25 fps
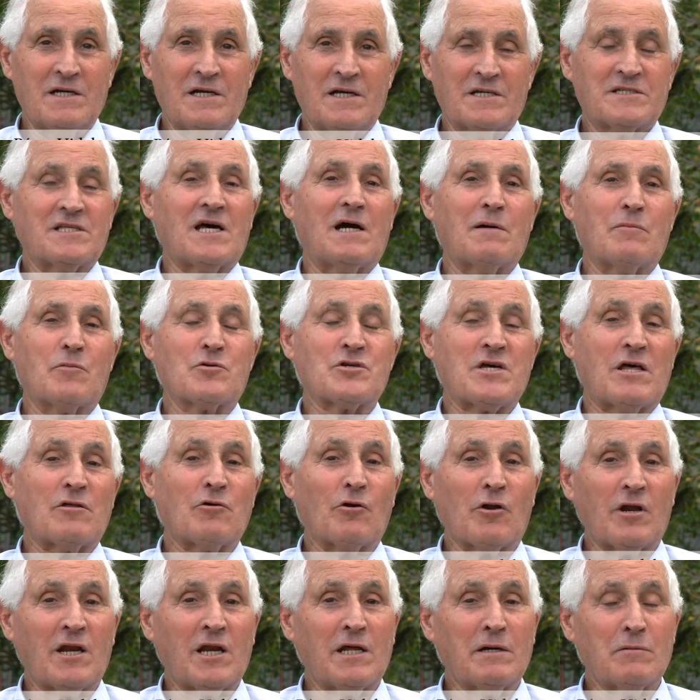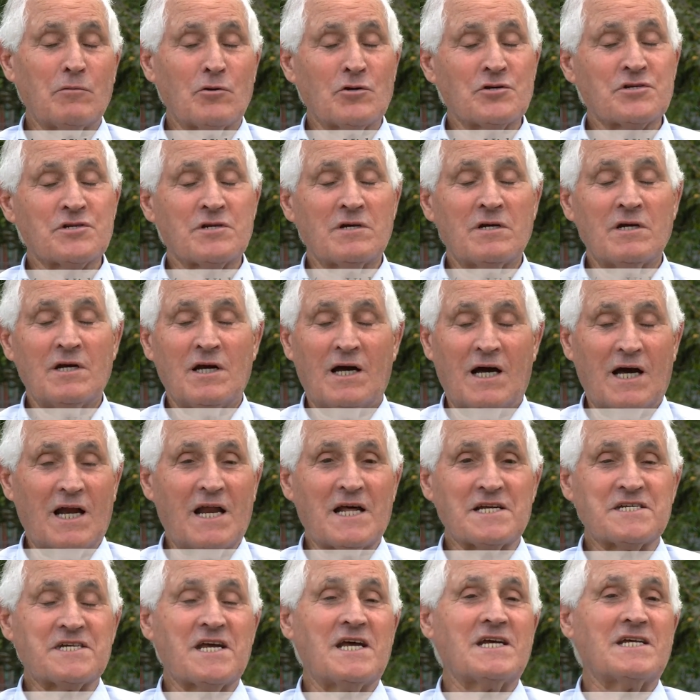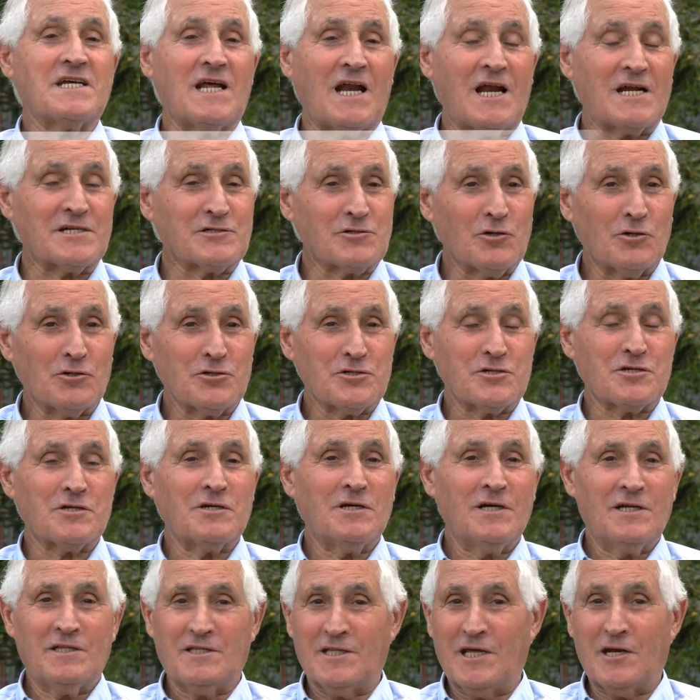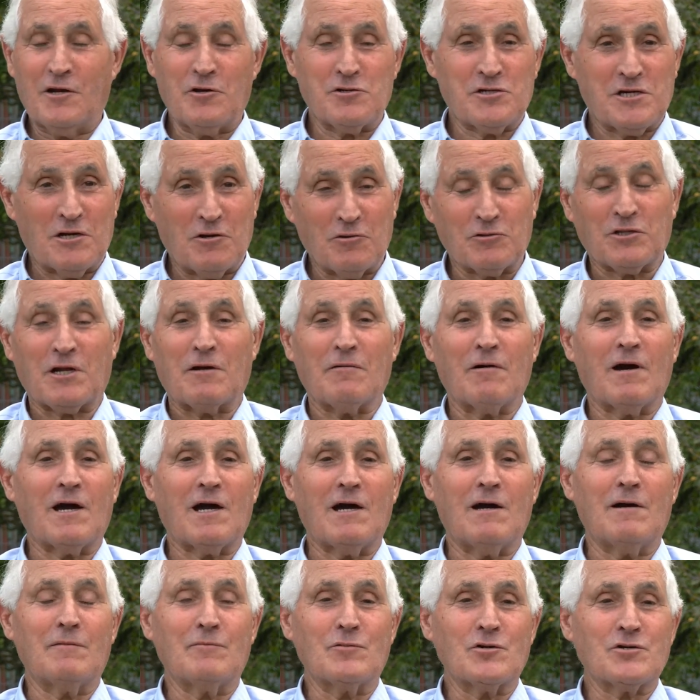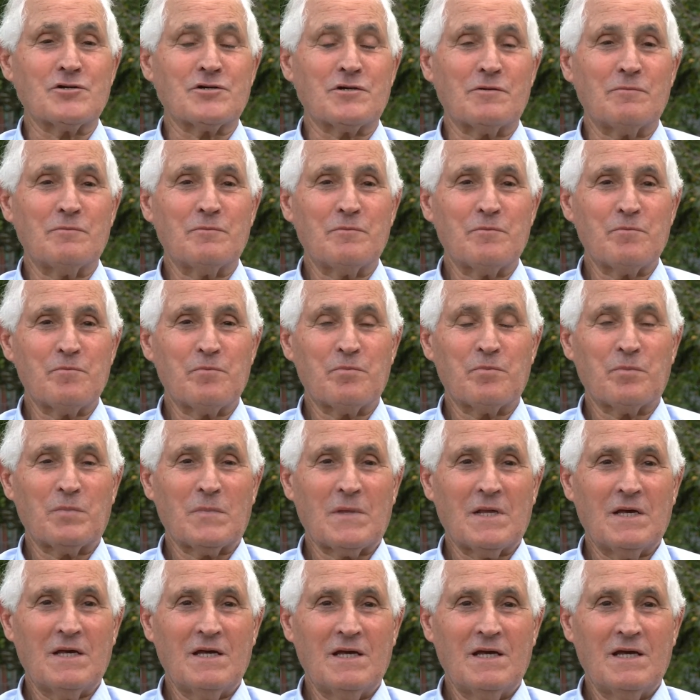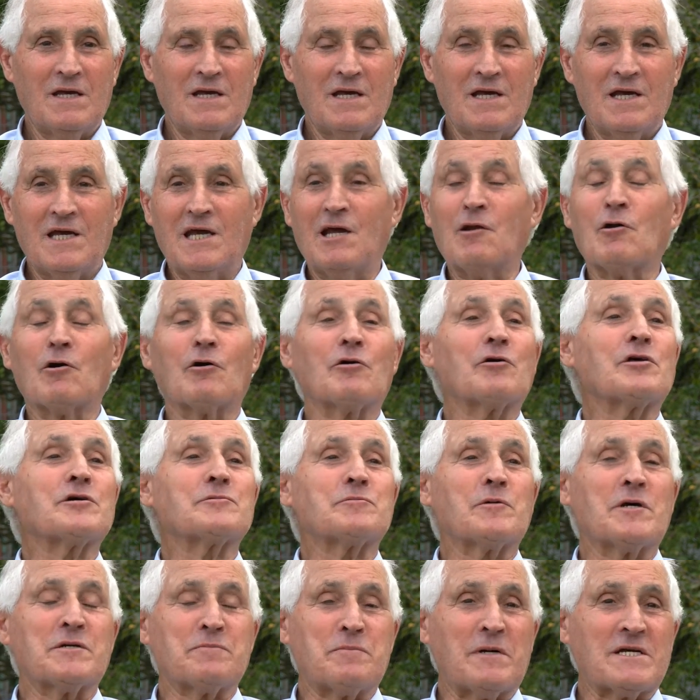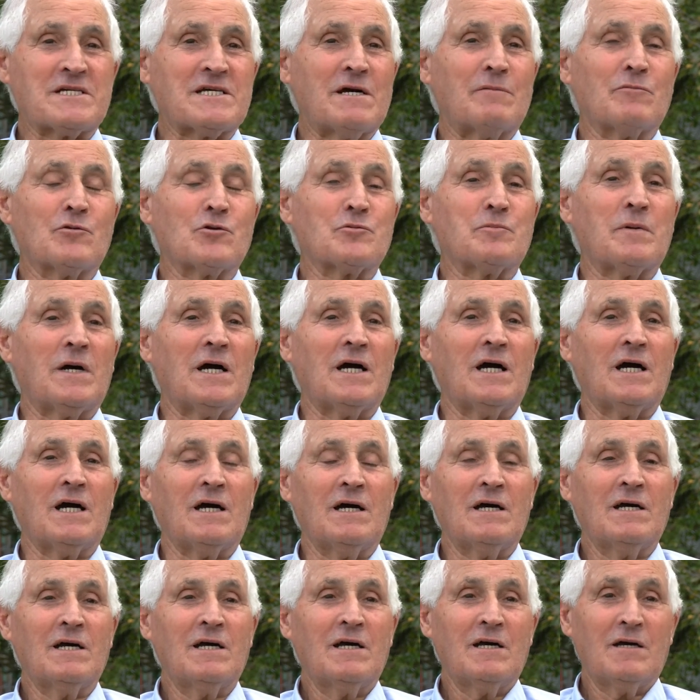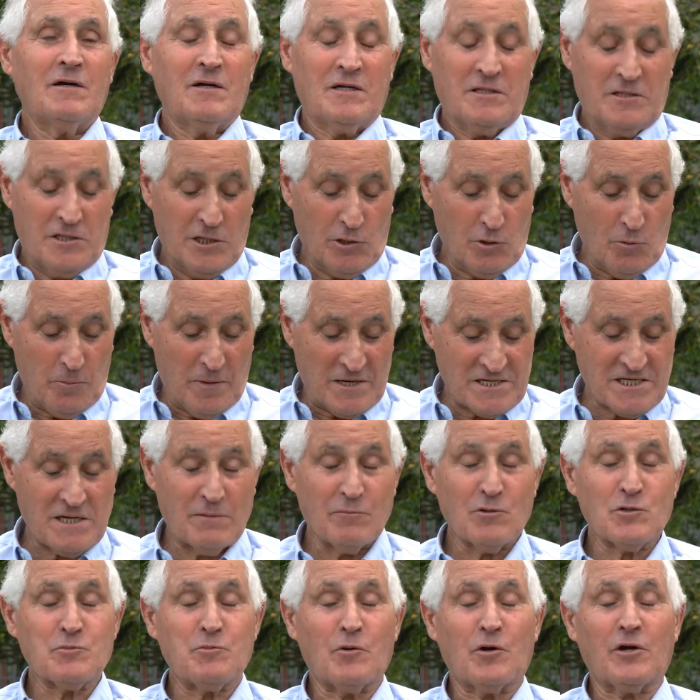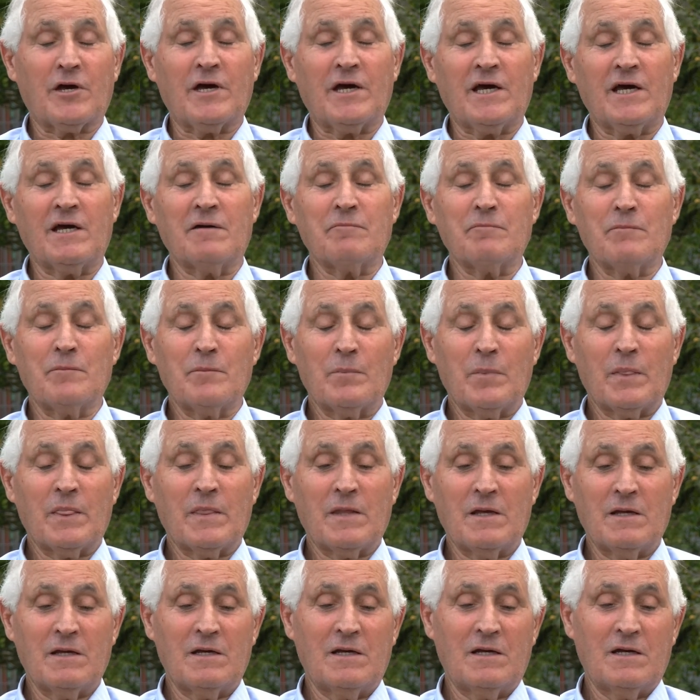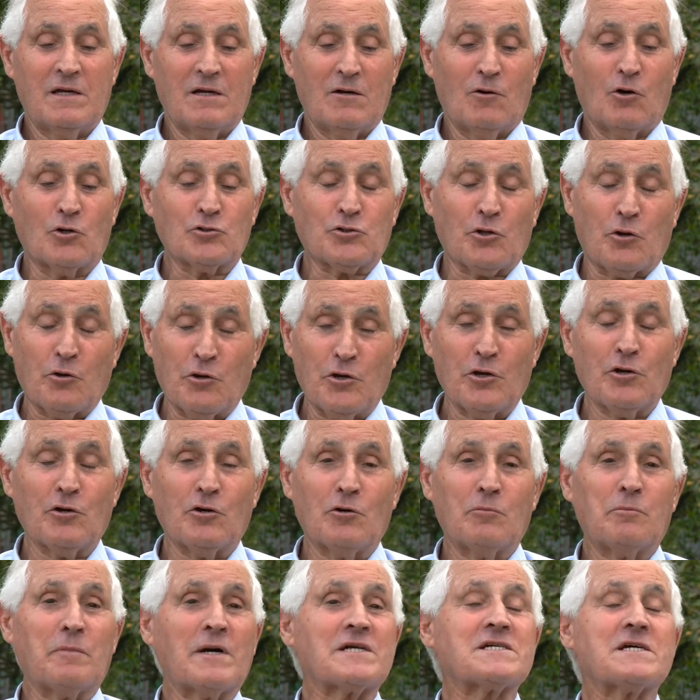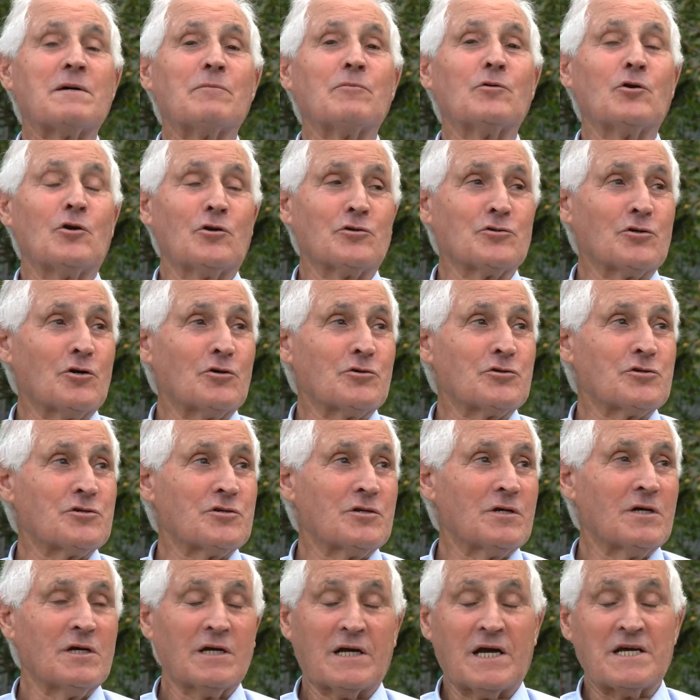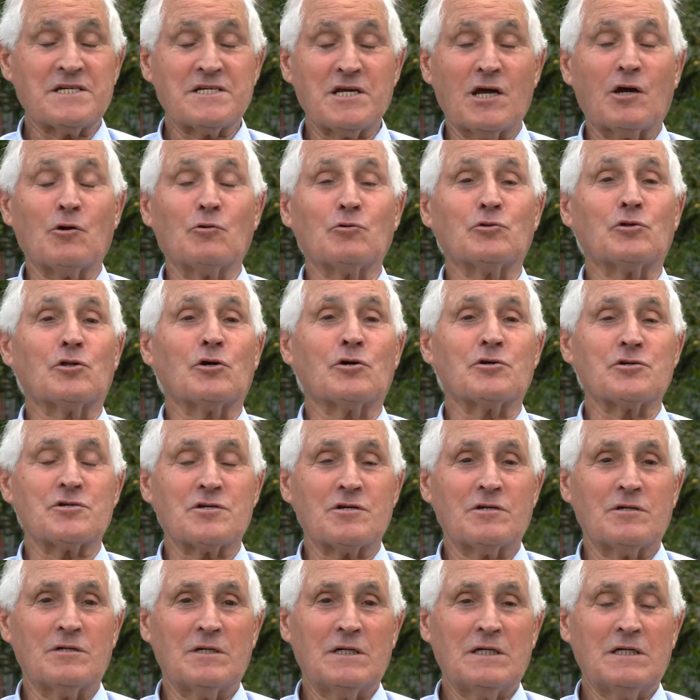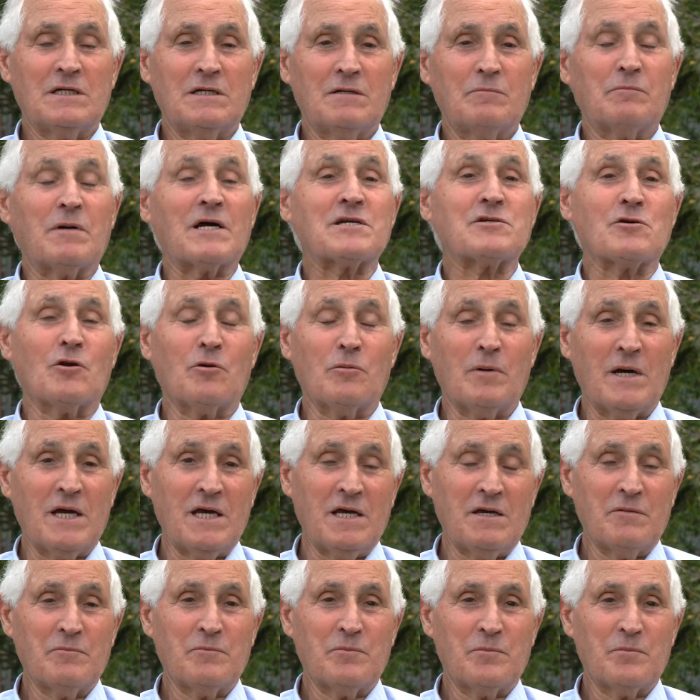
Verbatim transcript: Estábamos a dos relevos, a las seis y a las dos, de noche no trabajábamos, y luego después pasamos para, digo pasamos porque otro y yo pasamos los dos casi juntos, para Solvay.